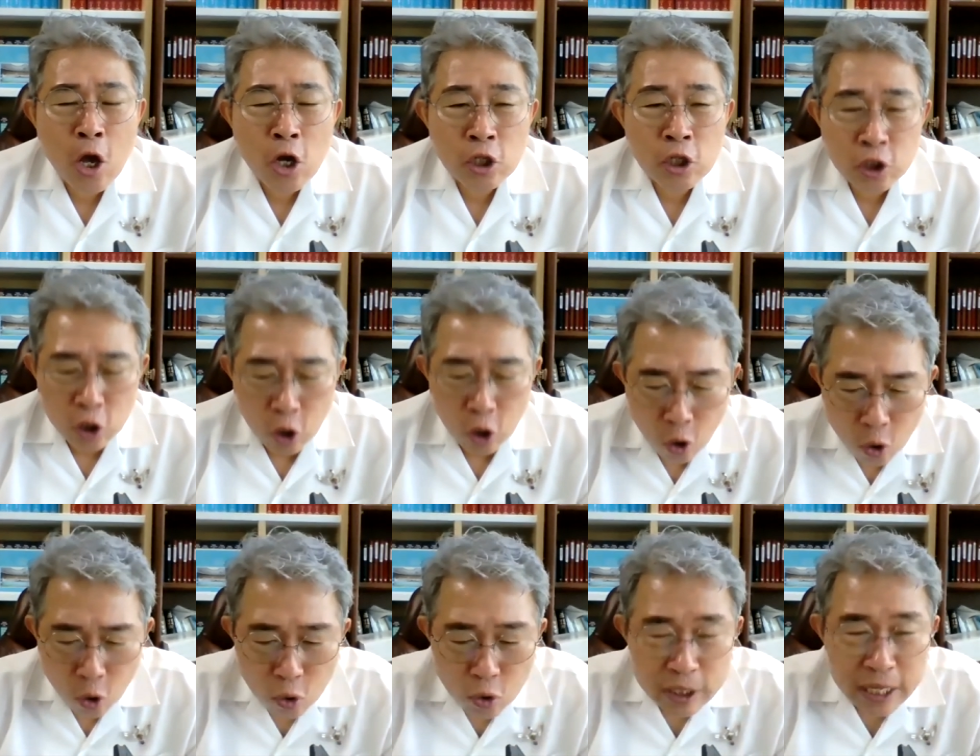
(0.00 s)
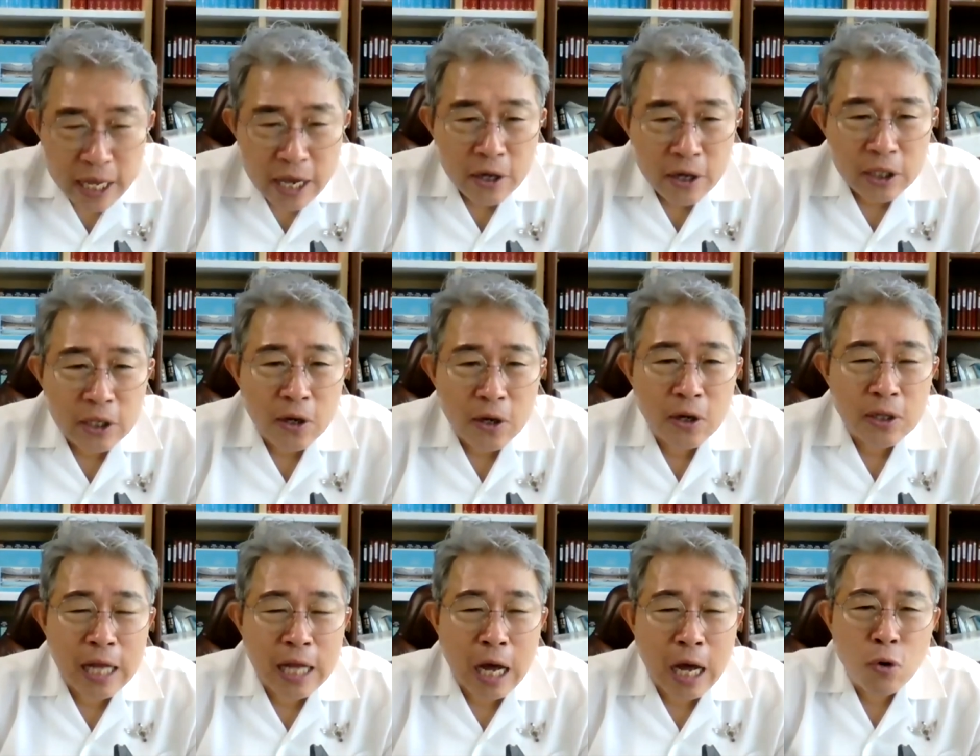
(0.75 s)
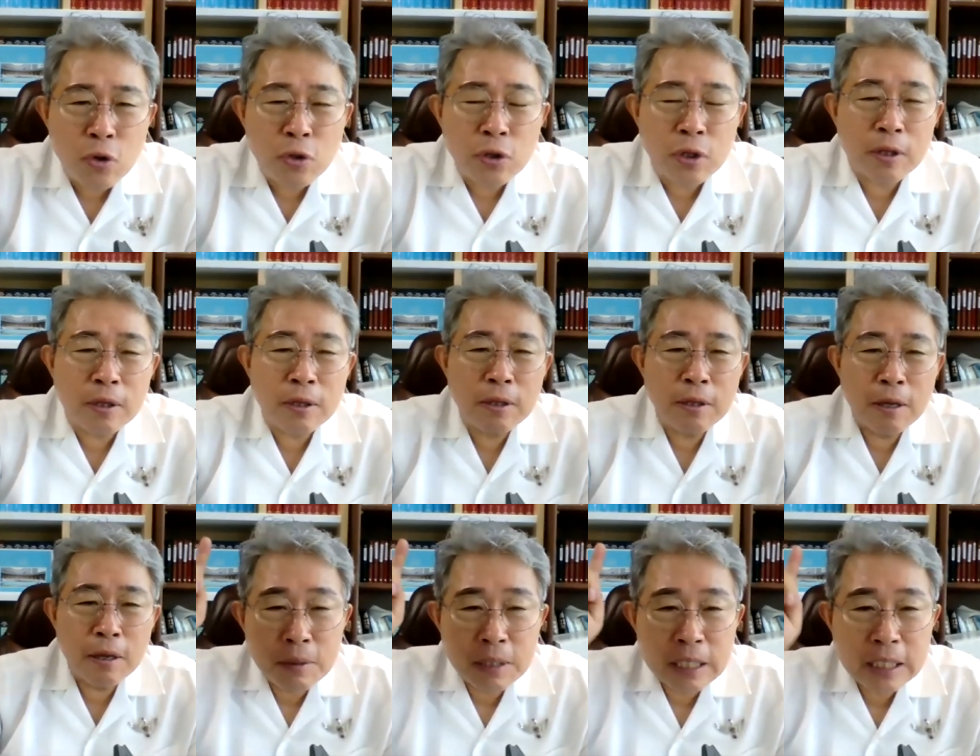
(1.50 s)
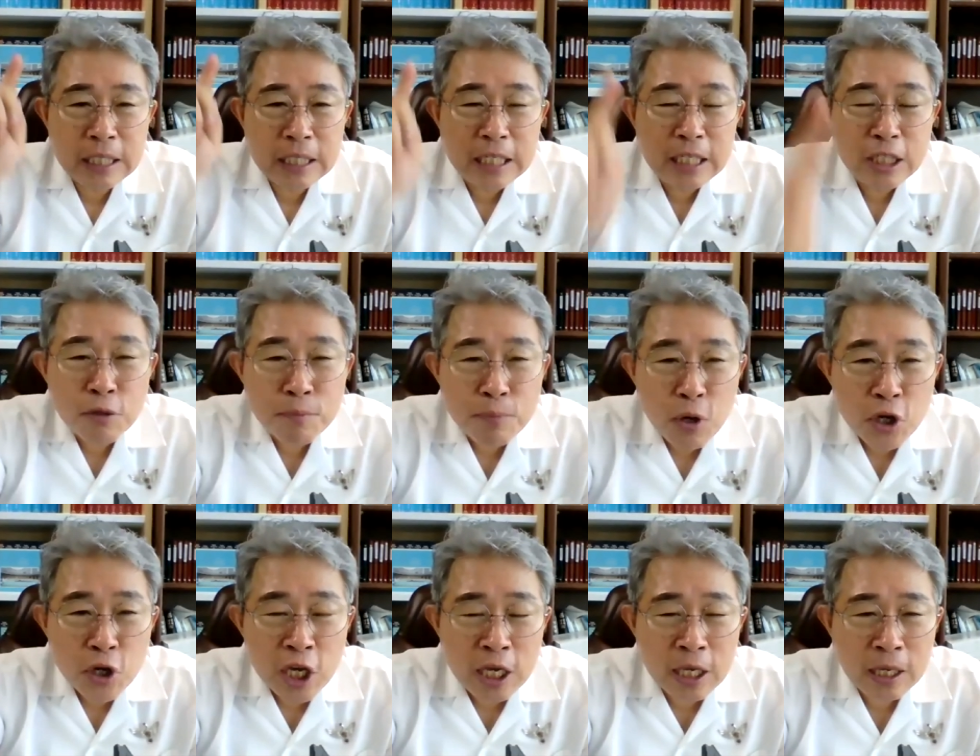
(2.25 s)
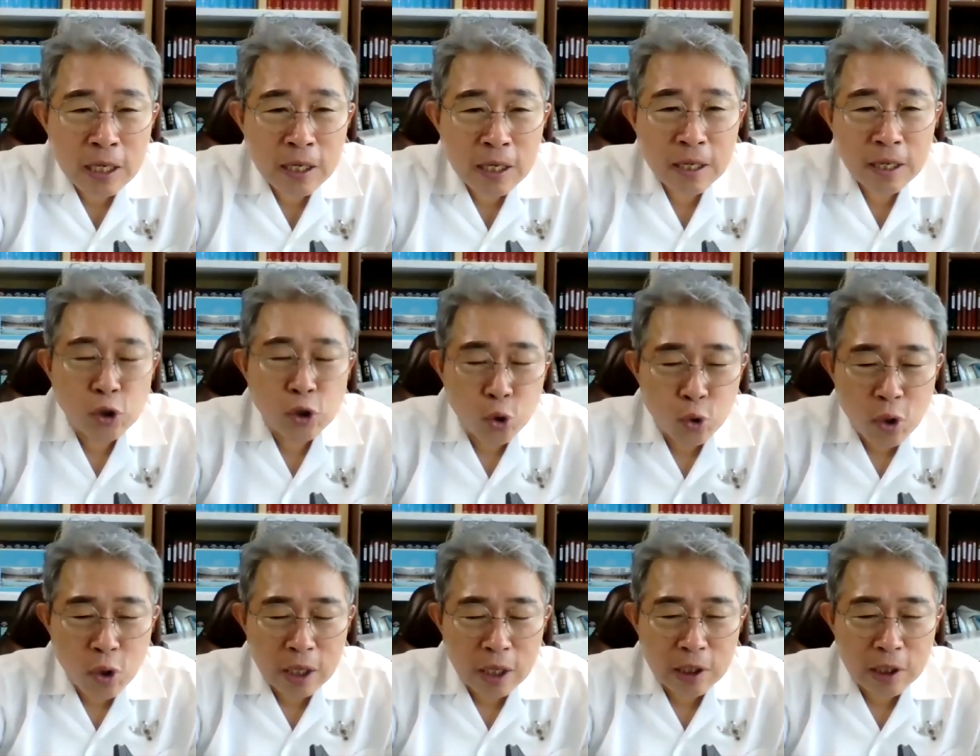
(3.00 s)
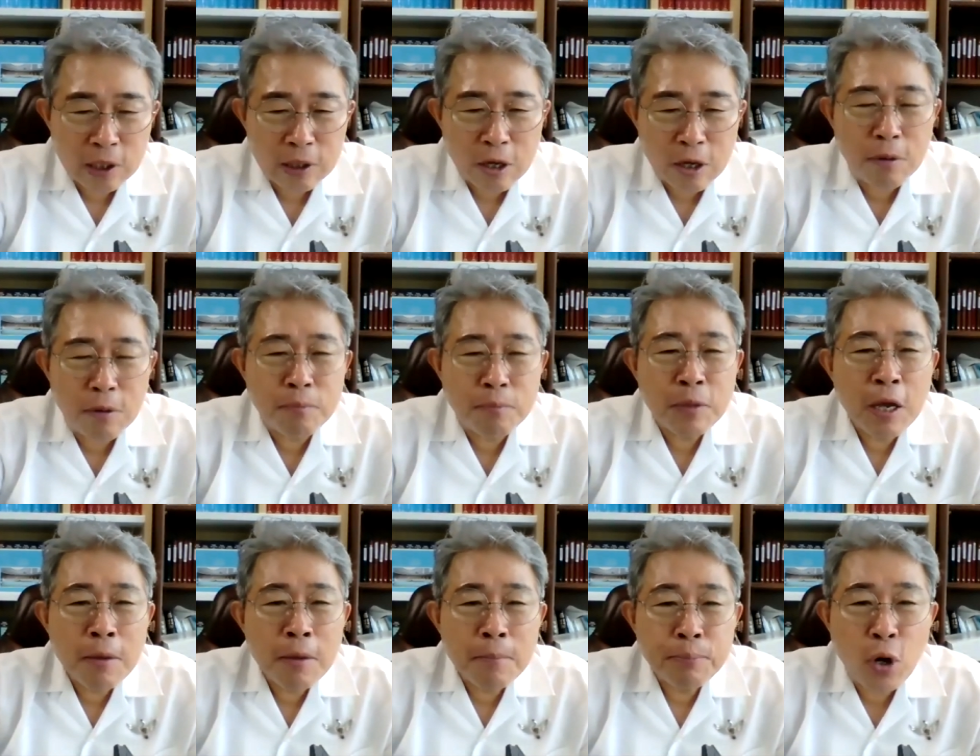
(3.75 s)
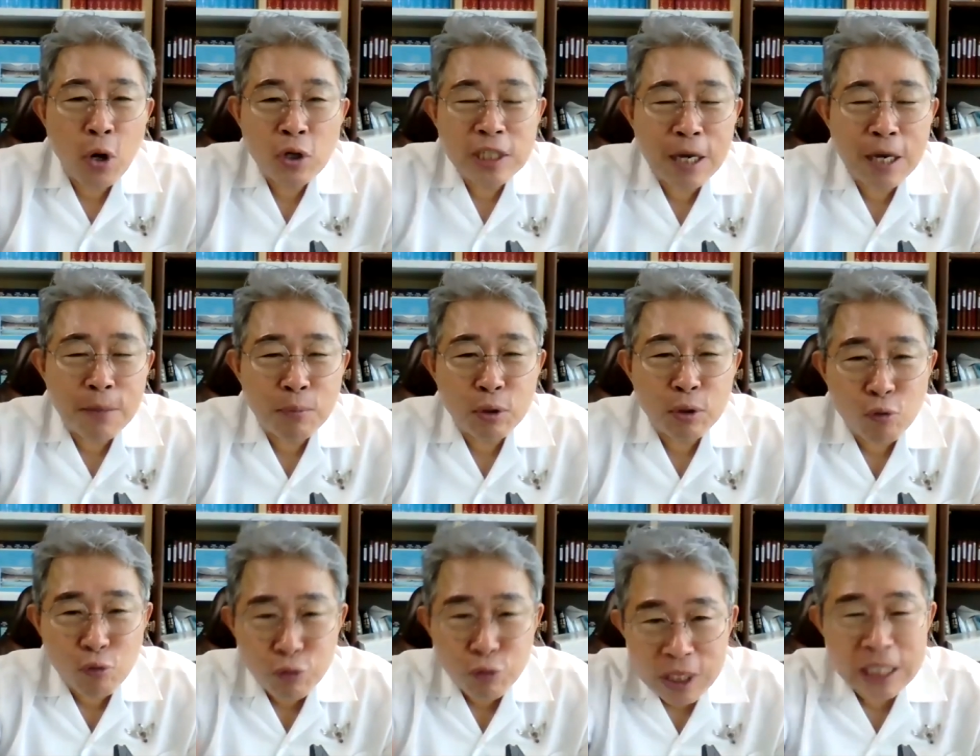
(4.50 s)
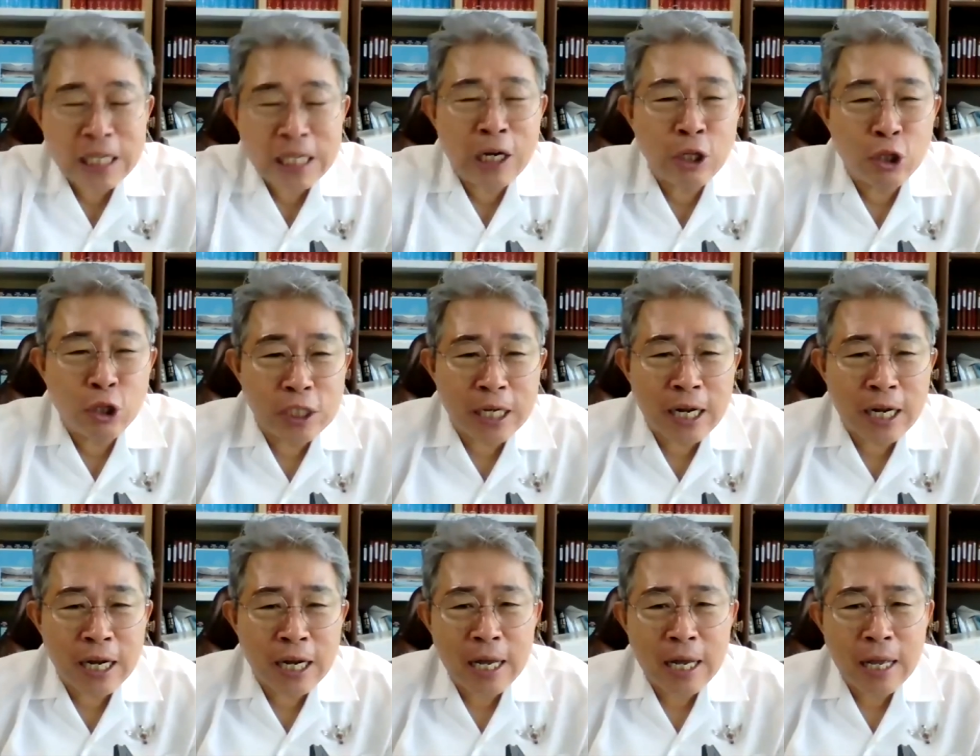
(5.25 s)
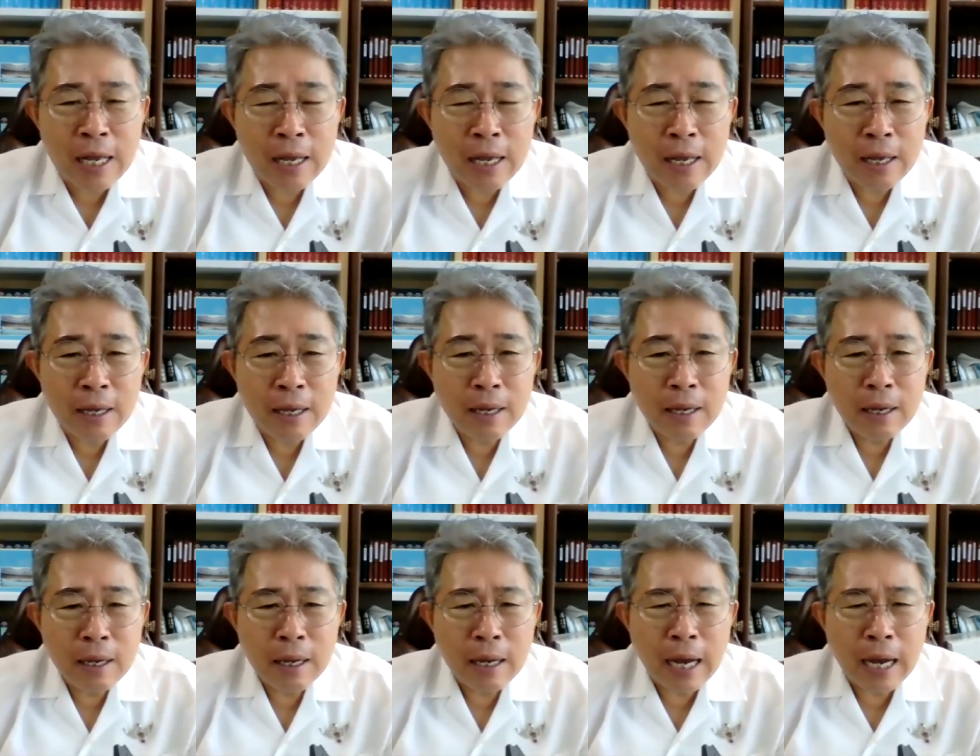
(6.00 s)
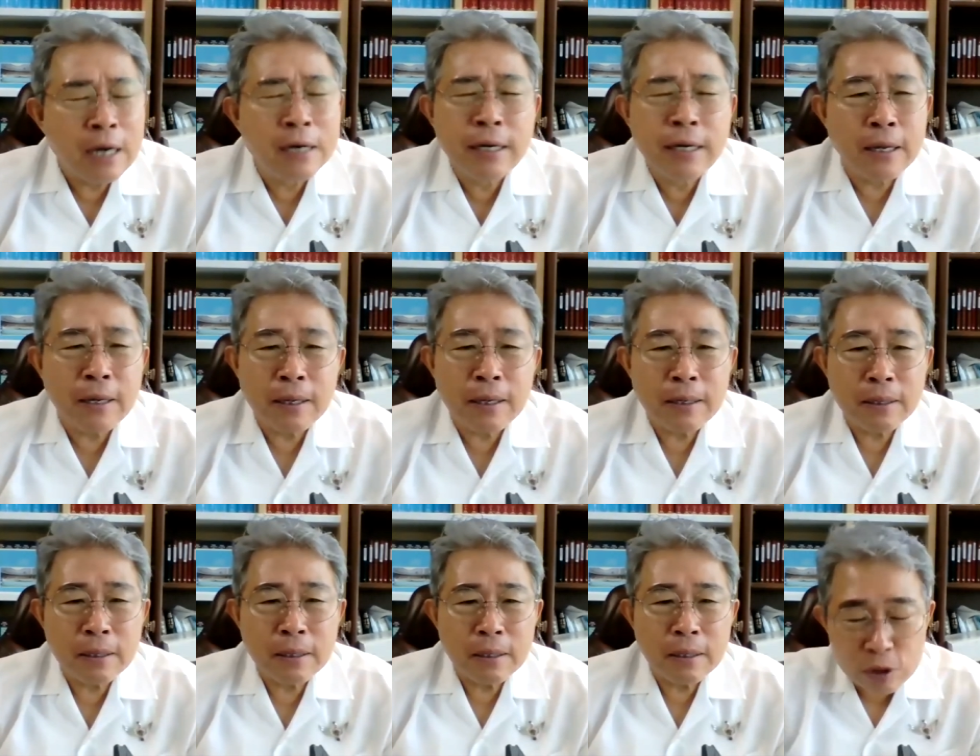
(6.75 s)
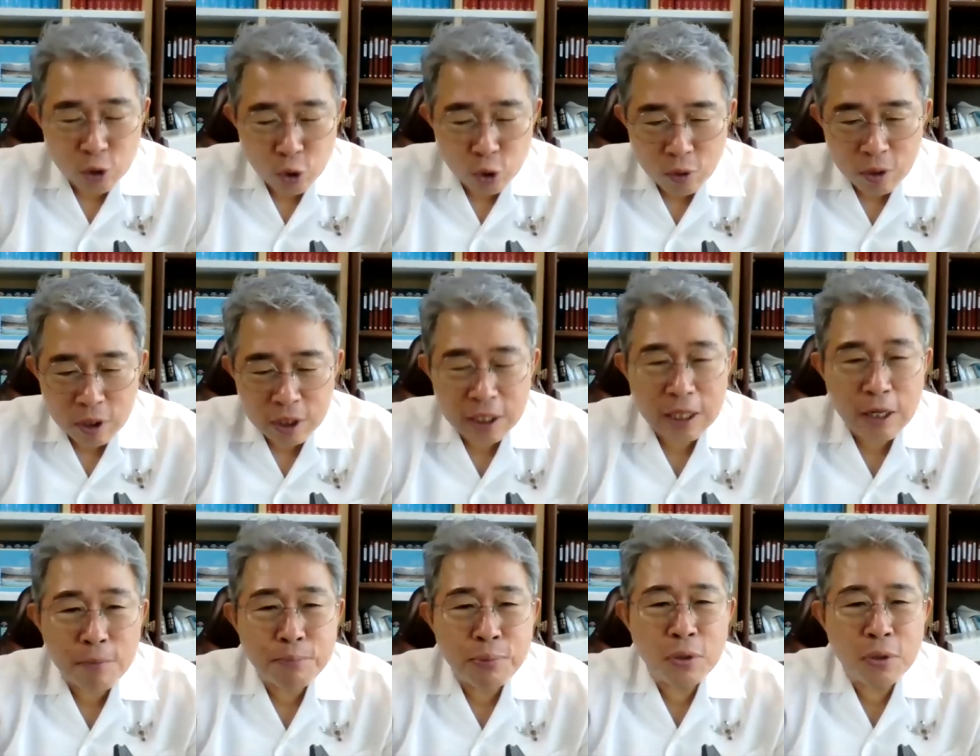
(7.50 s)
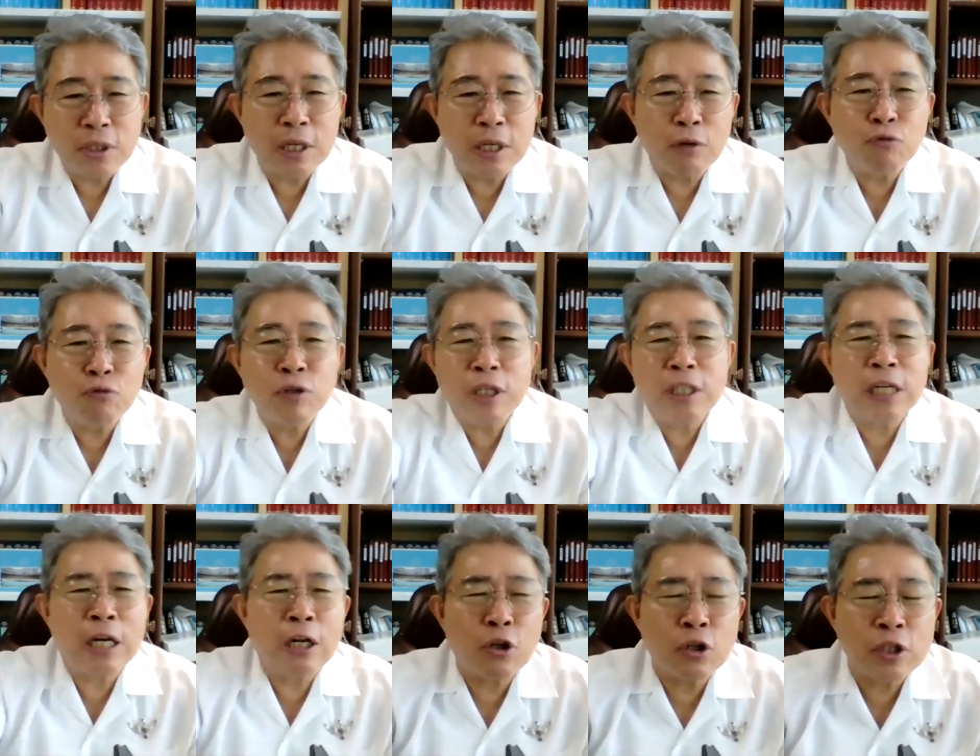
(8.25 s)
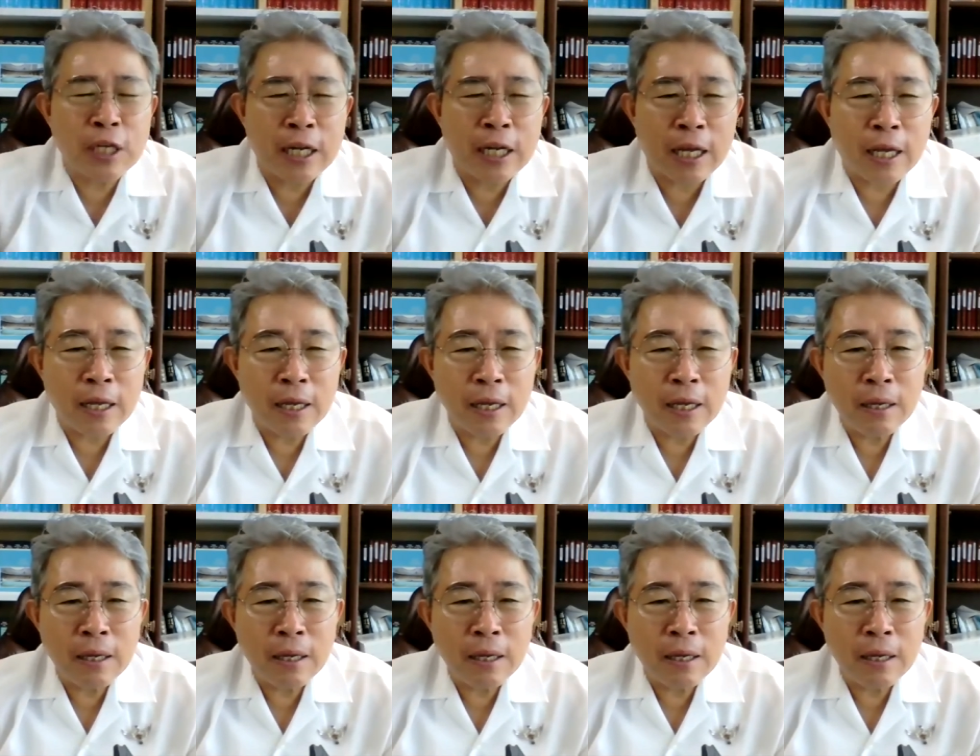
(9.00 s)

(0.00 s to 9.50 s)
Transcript: 서울대학교 나온 이등병이 초등학교 나온 병장보다 군대 생활 더 잘할까? 안 그래. 초등학교 나온 병장이 군대 생활 더 잘해.